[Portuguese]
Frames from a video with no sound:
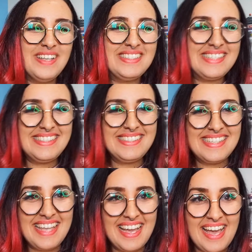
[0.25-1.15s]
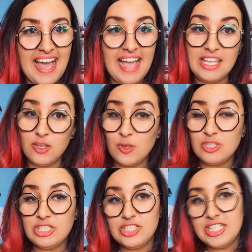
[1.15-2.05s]
Oi, gente, aqui é a Ká e
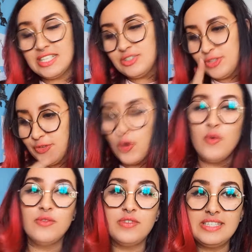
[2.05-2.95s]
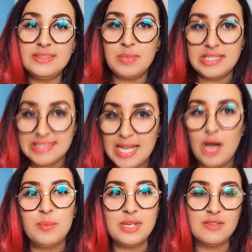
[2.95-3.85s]
hoje é dia de convite
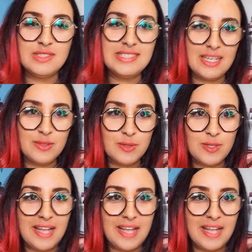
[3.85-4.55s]
especial para você aí do outro